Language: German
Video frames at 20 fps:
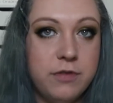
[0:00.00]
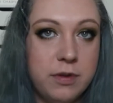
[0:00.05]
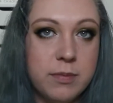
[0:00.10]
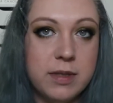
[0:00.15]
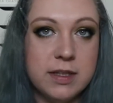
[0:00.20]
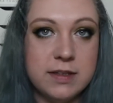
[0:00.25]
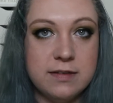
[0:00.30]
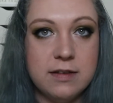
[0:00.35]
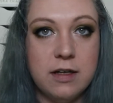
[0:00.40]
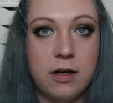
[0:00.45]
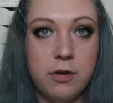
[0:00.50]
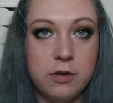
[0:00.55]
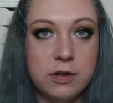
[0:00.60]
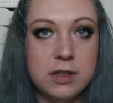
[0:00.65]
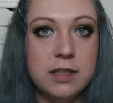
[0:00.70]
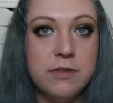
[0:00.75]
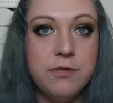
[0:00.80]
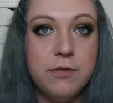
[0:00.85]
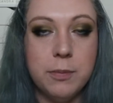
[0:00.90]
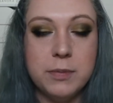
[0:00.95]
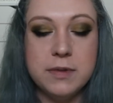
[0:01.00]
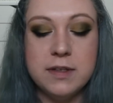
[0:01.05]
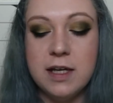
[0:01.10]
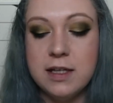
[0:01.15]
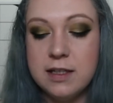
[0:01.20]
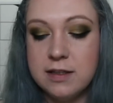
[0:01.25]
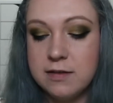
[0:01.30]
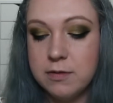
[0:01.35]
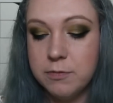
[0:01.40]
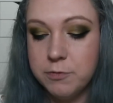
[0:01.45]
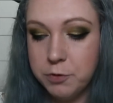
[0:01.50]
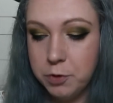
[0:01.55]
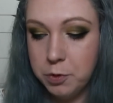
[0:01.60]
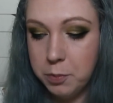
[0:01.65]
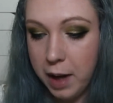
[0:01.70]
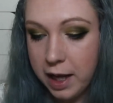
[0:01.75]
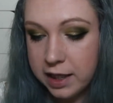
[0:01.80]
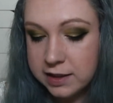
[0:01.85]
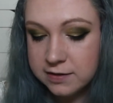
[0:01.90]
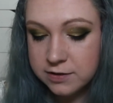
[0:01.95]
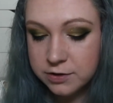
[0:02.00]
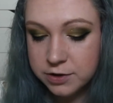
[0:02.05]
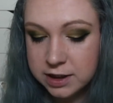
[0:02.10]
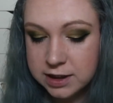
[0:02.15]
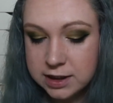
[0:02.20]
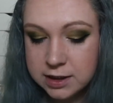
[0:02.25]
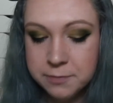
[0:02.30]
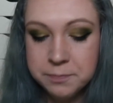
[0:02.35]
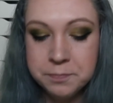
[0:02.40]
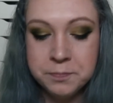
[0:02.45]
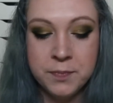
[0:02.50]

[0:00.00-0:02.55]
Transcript: wie man es ja auch ne, vom Zahnarzt empfohlen machen sollte.